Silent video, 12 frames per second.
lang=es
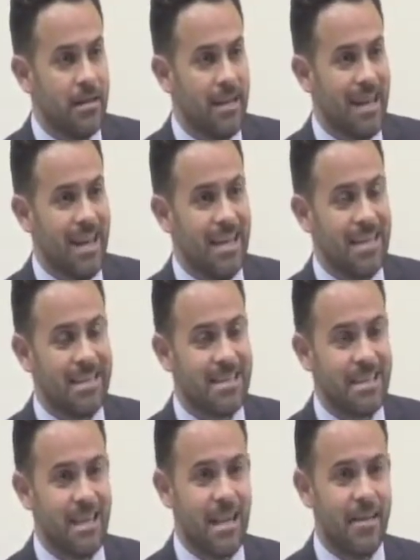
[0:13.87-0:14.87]

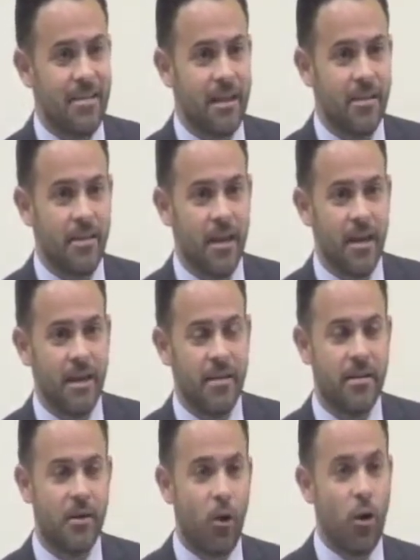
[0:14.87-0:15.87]
es entender
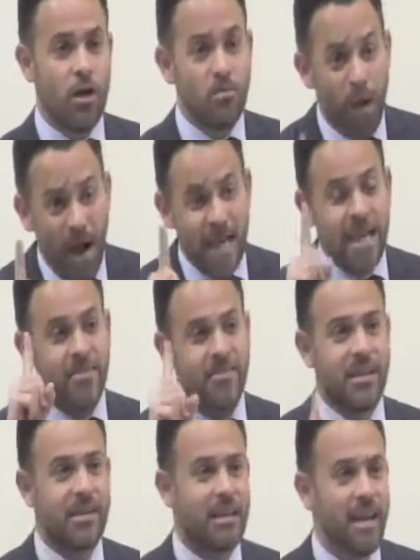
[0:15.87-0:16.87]
o es mal
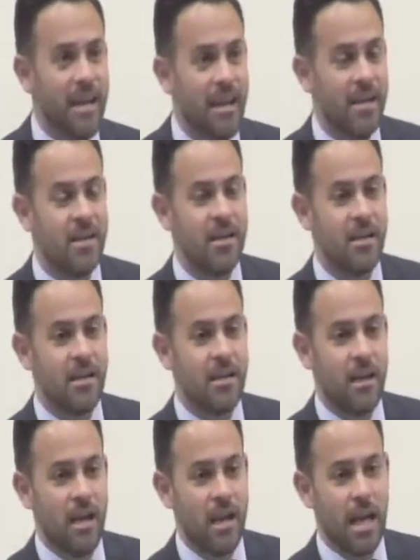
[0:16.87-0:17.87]
entender
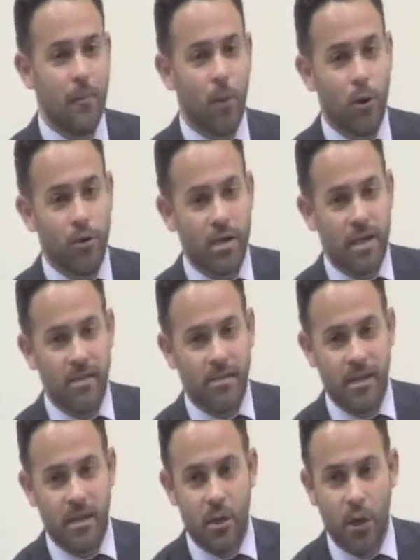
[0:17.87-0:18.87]
el aporte que han
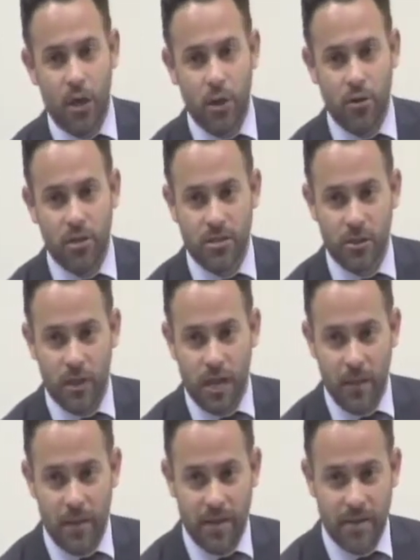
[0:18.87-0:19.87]
tenido ellos
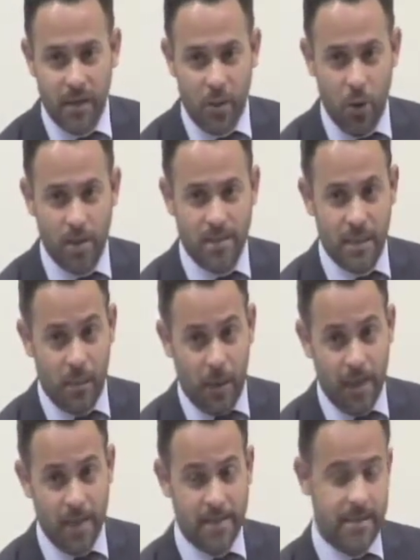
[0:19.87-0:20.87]
históricamente con este
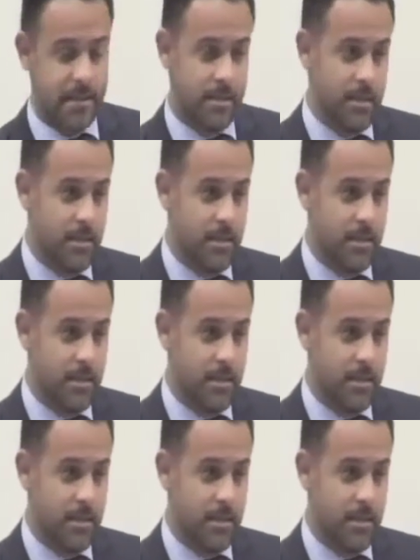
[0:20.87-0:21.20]
país,